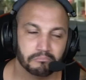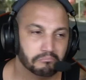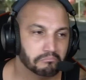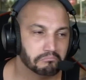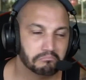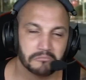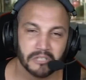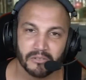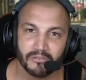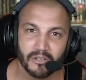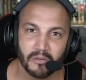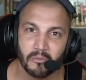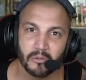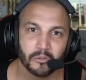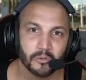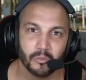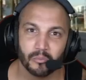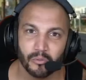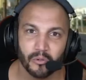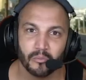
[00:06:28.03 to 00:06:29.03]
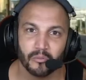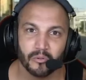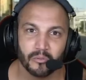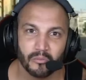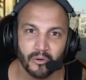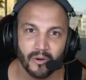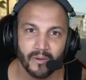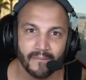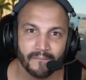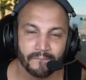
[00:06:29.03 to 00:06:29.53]
des, vraiment de bons
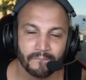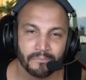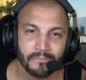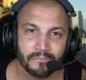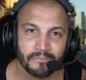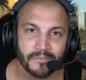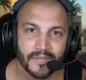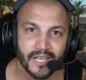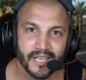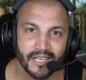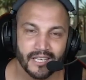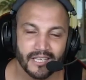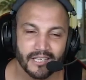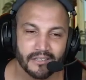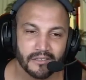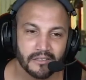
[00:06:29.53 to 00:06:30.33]
moments. et,